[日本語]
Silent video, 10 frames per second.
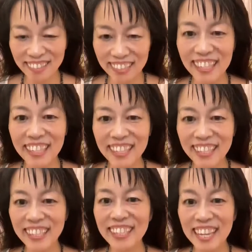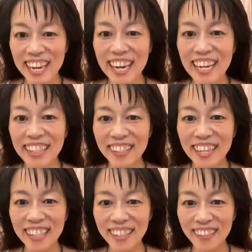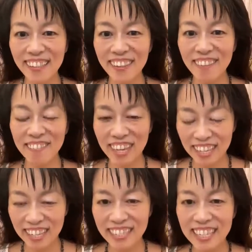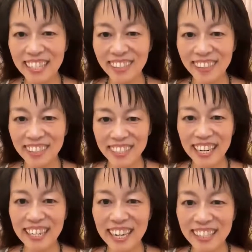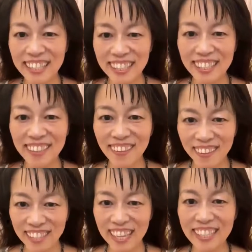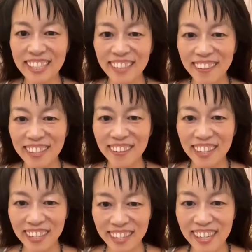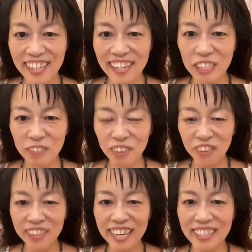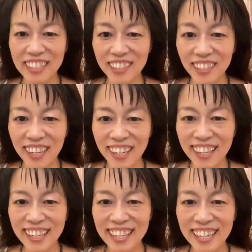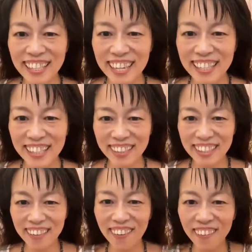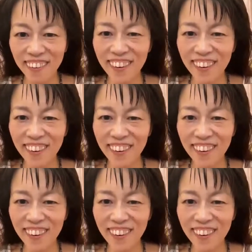ます。で、そしてその後、先祖の血が芸術の方に走ってくれたおかげで、私もこの芸術的なエネルギーを